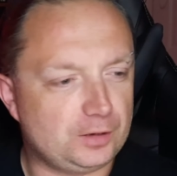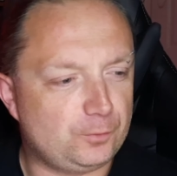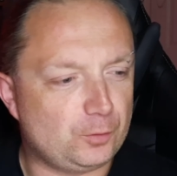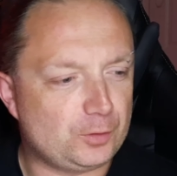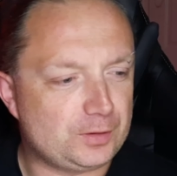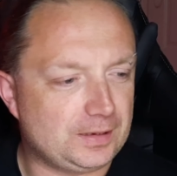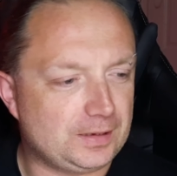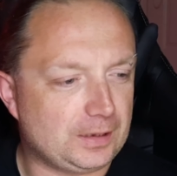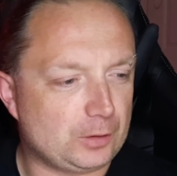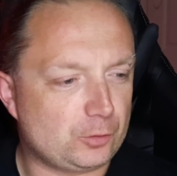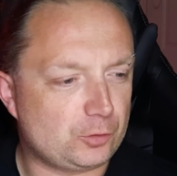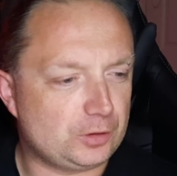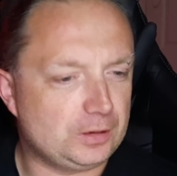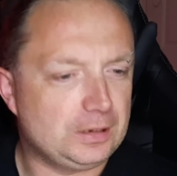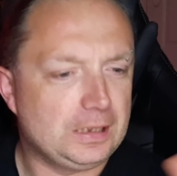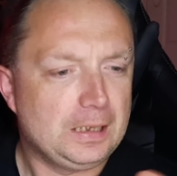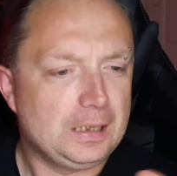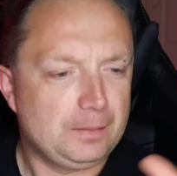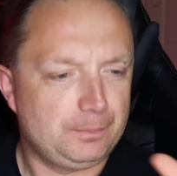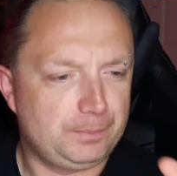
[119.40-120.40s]
dwóch scenariuszy.
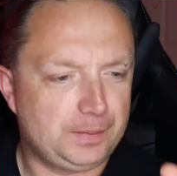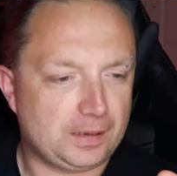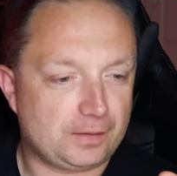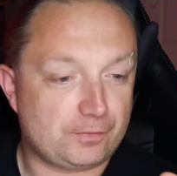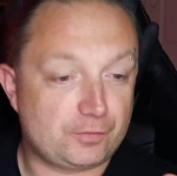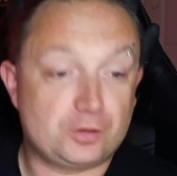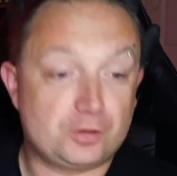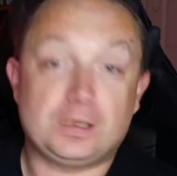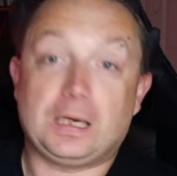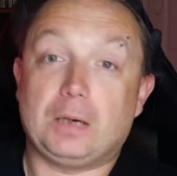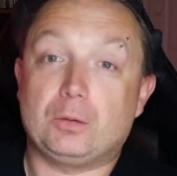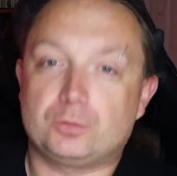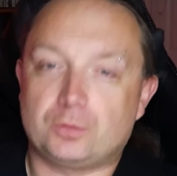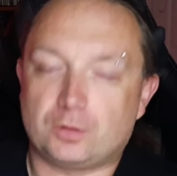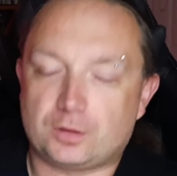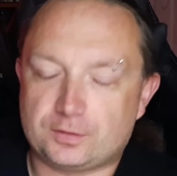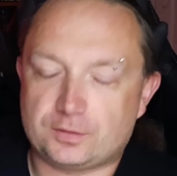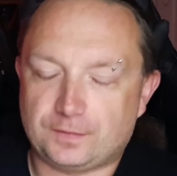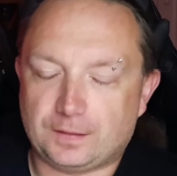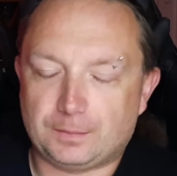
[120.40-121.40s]
Pierwszy
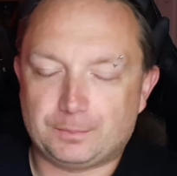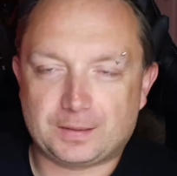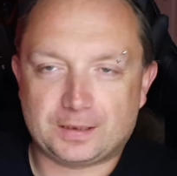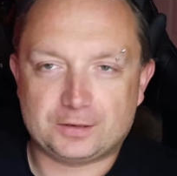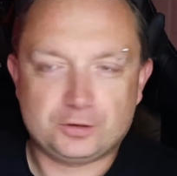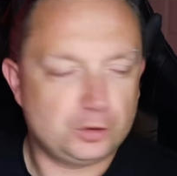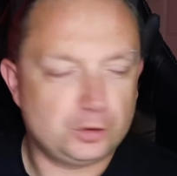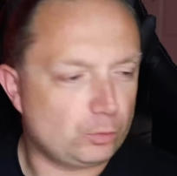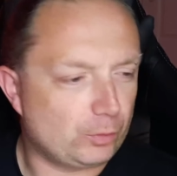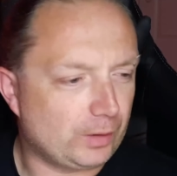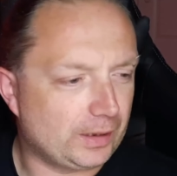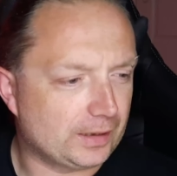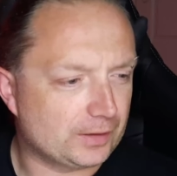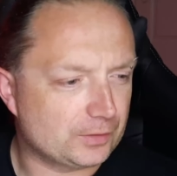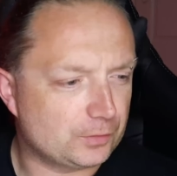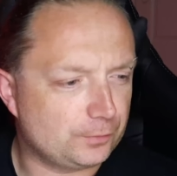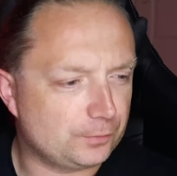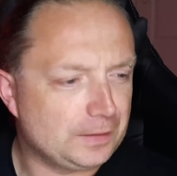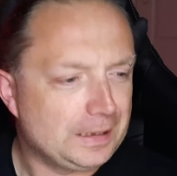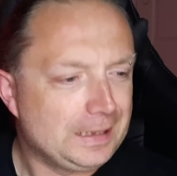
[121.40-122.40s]
autorstwa braci
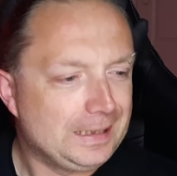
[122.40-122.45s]
Wyansów.